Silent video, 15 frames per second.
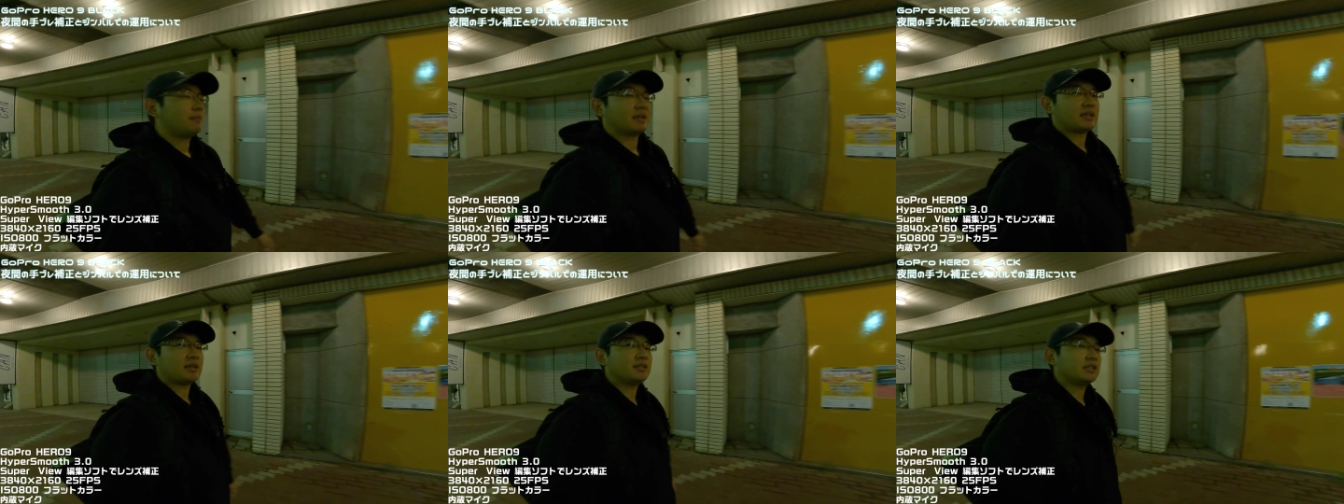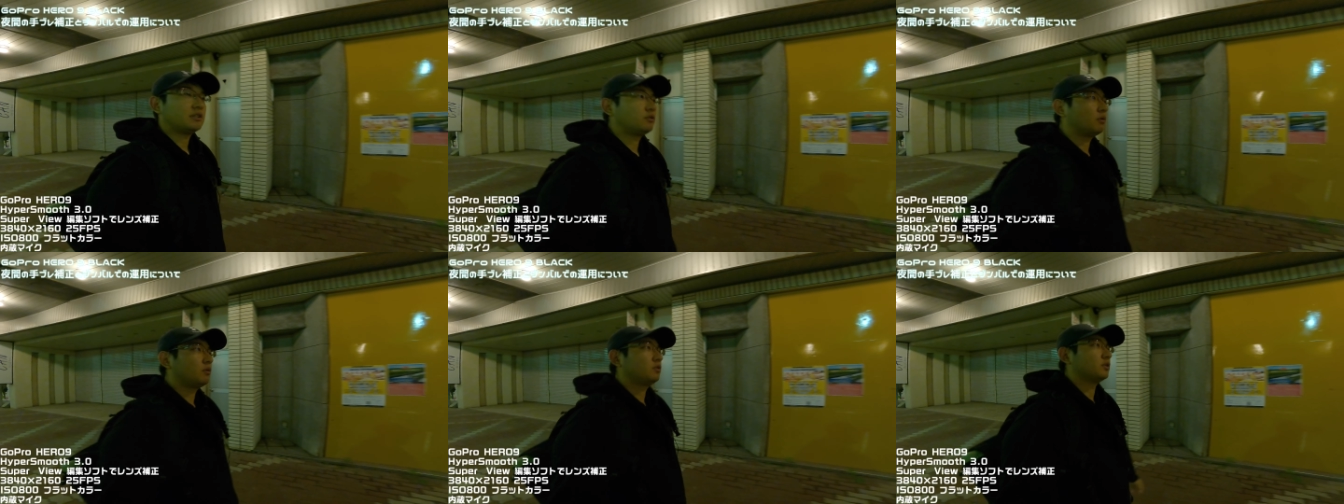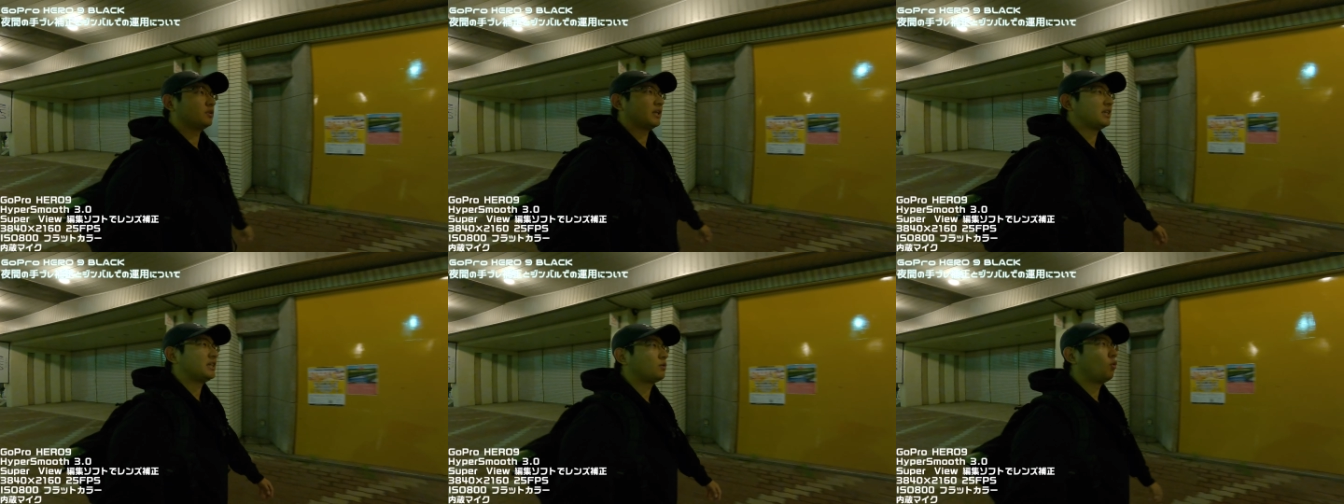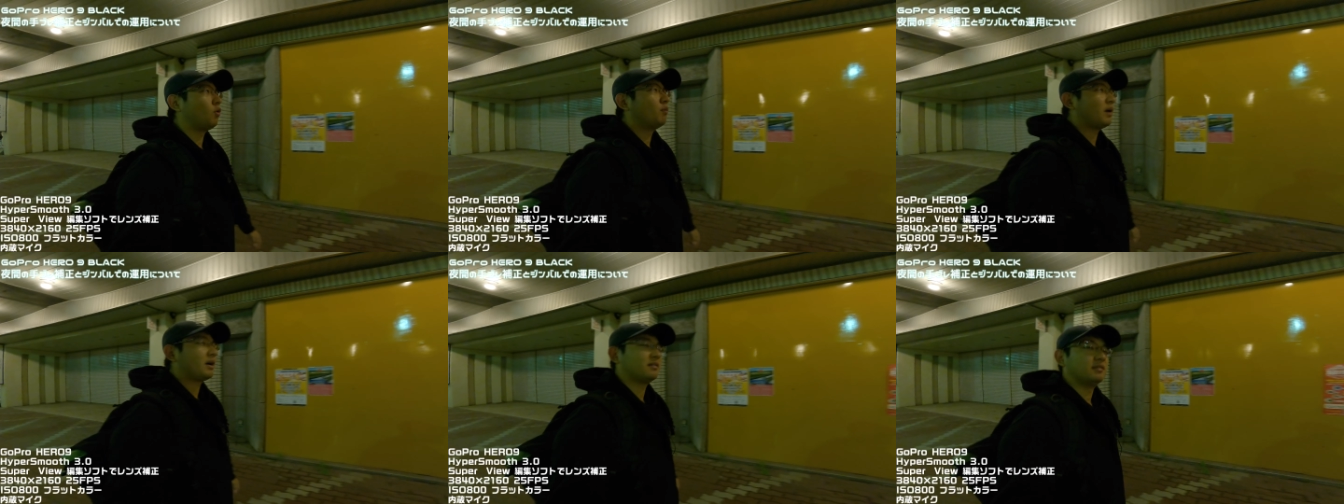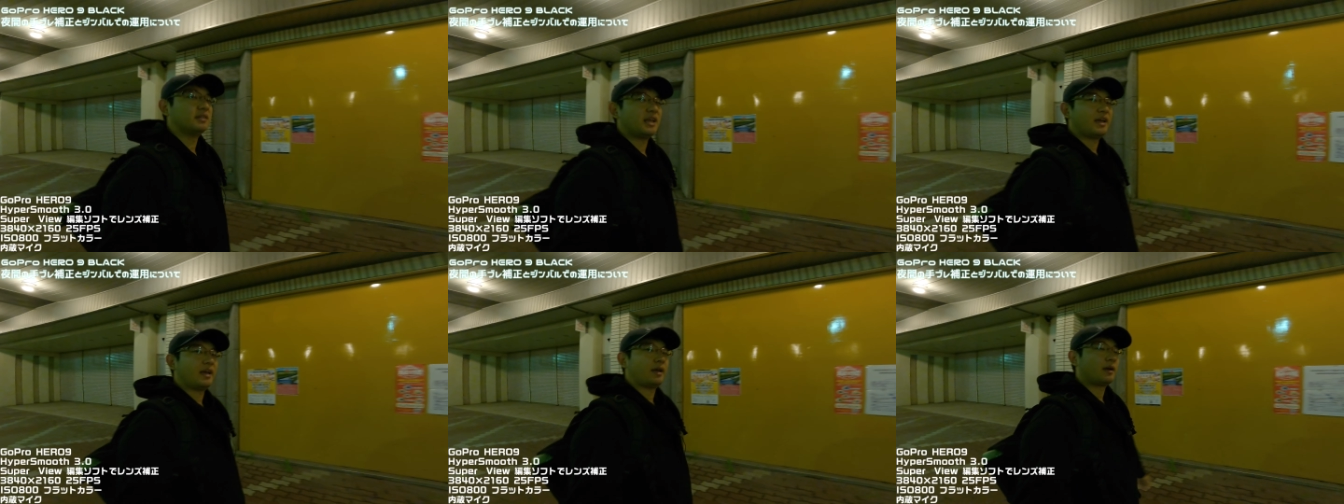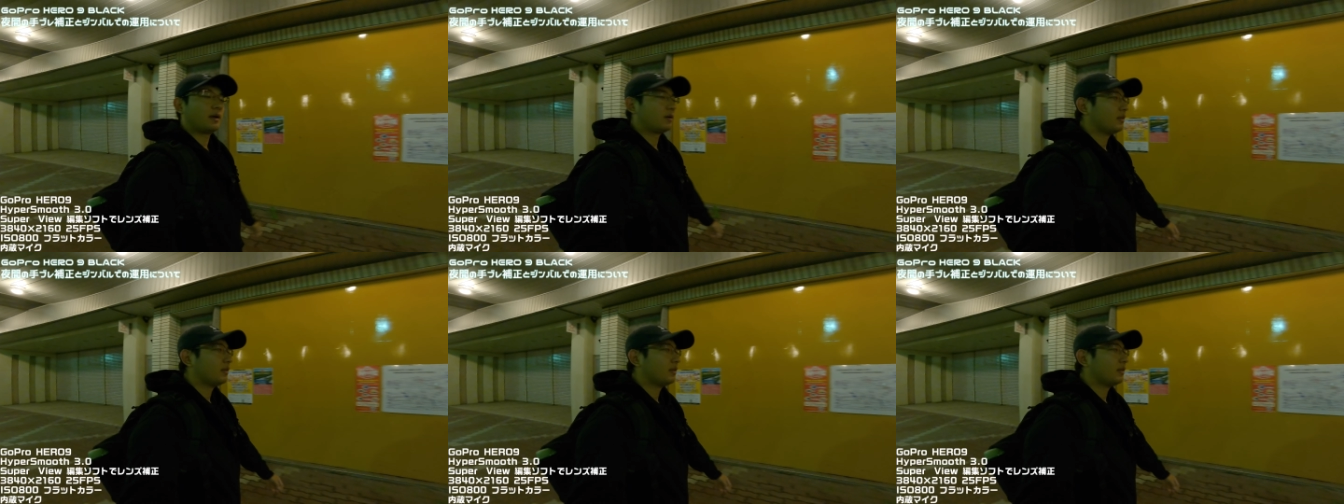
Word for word: まあ、3軸ロックの、ね、機構もあるんで